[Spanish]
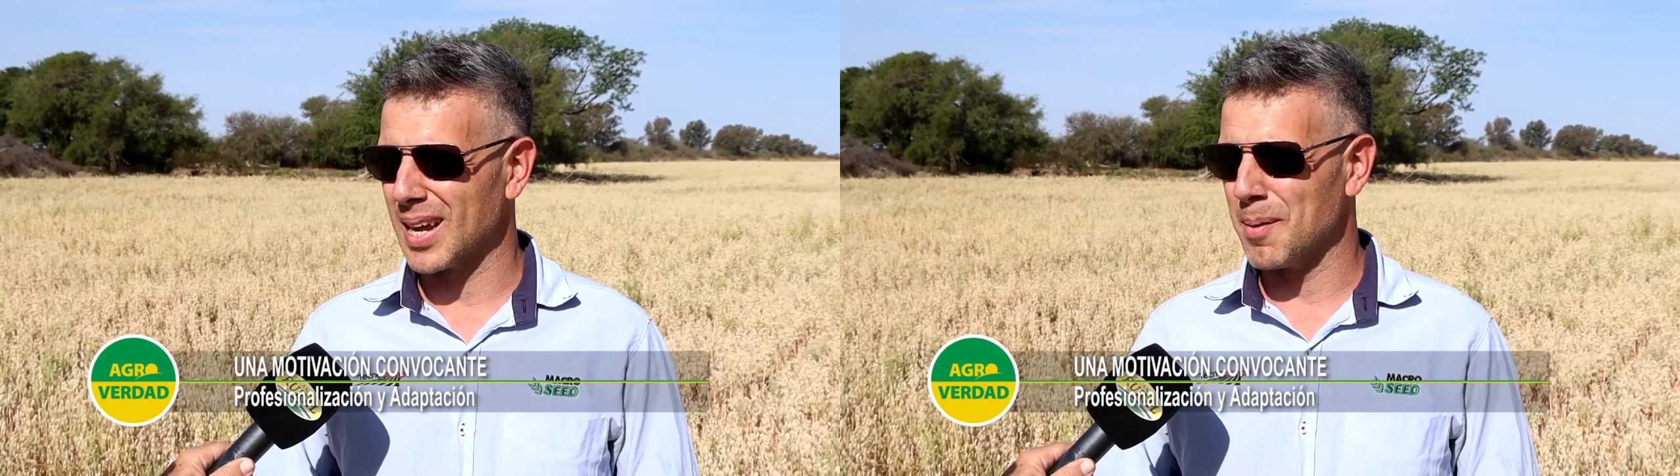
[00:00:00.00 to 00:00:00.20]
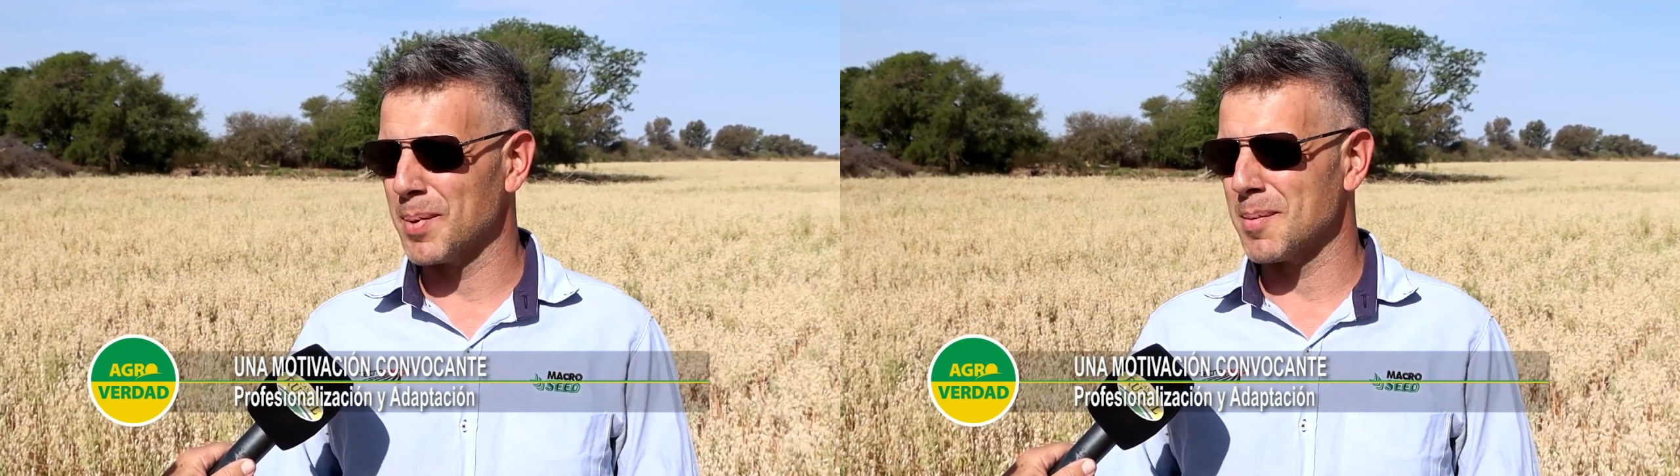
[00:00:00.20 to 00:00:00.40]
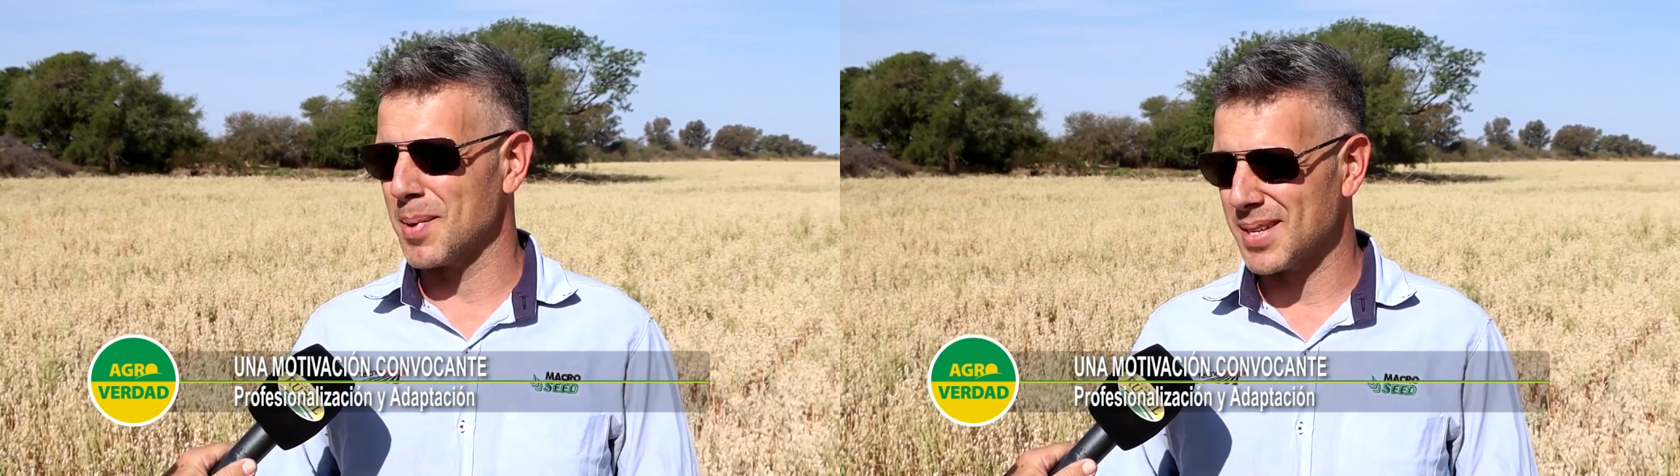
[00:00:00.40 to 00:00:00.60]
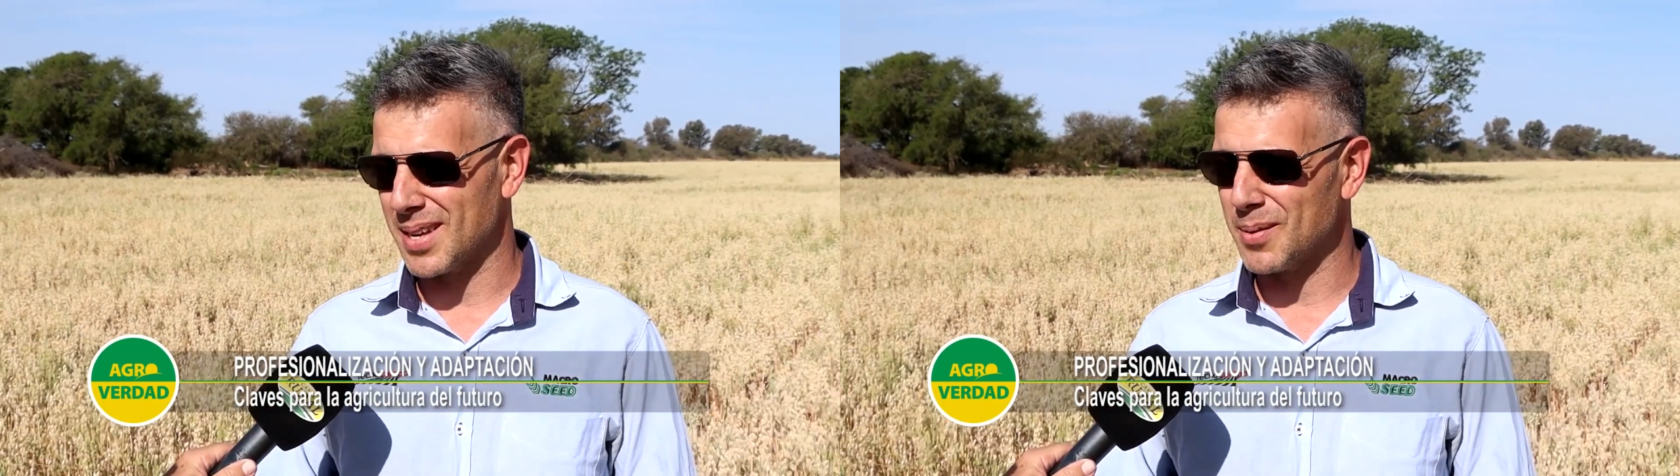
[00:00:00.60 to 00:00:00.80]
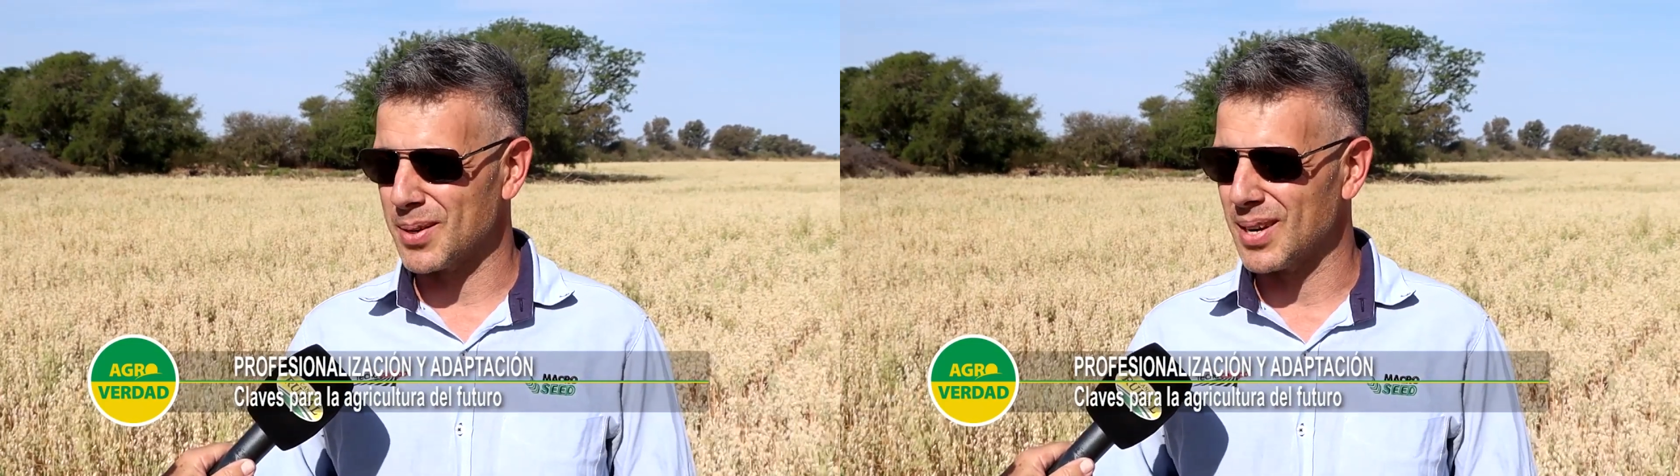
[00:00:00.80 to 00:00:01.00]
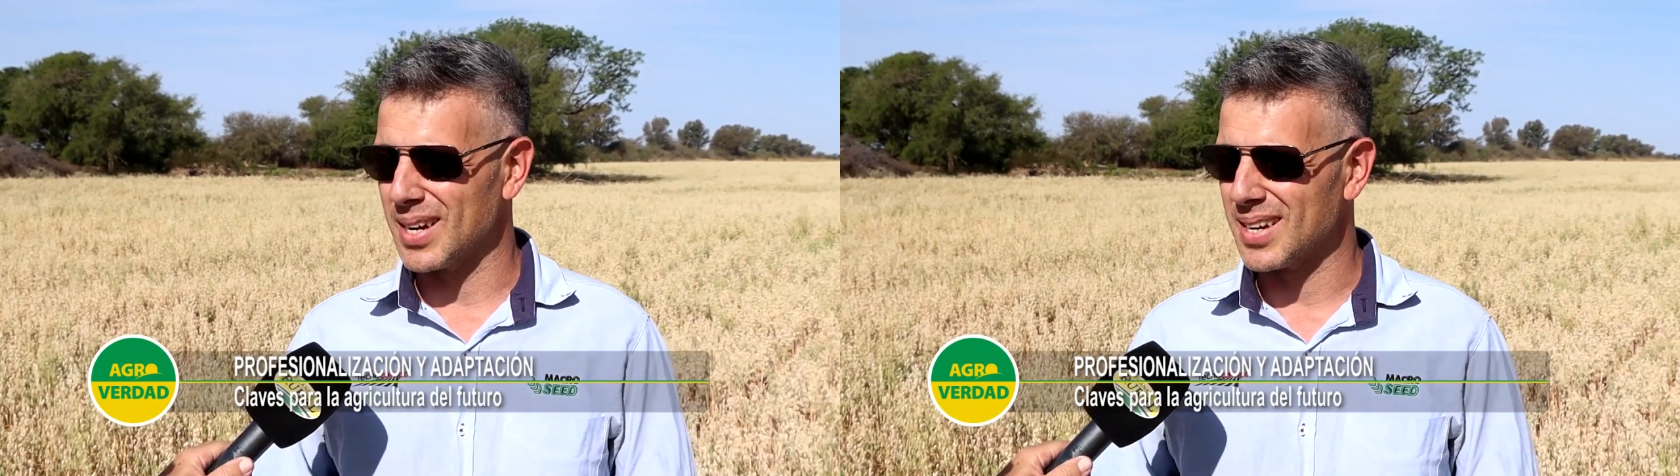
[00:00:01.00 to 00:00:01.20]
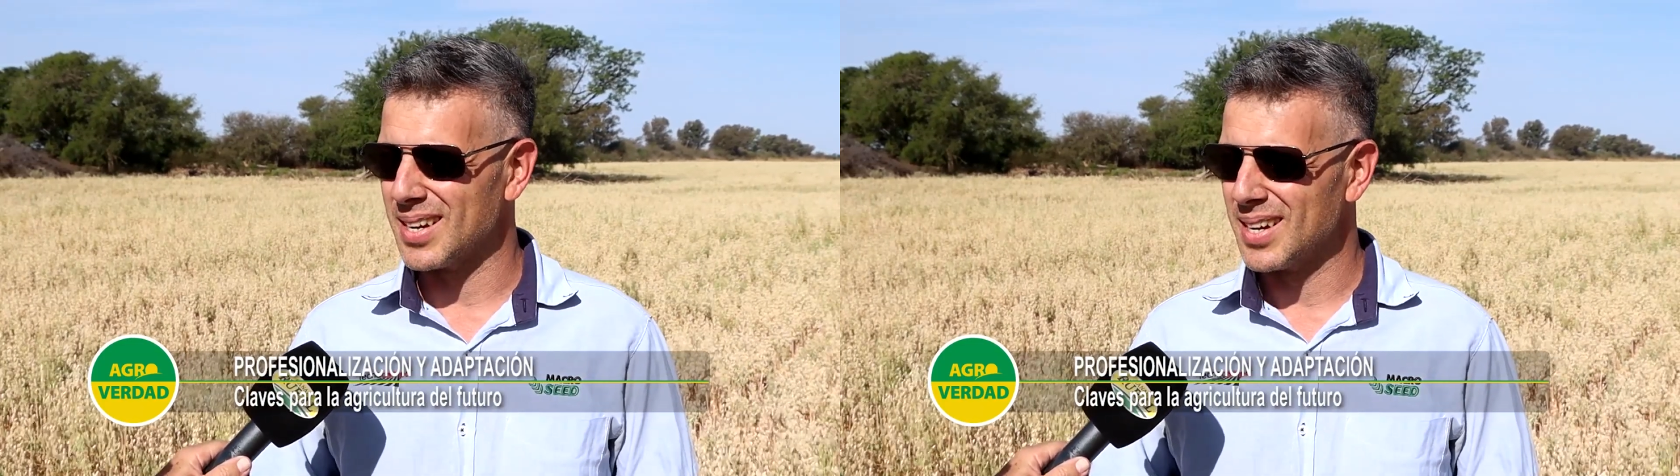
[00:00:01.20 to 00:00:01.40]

La campaña pasada, bueno, la,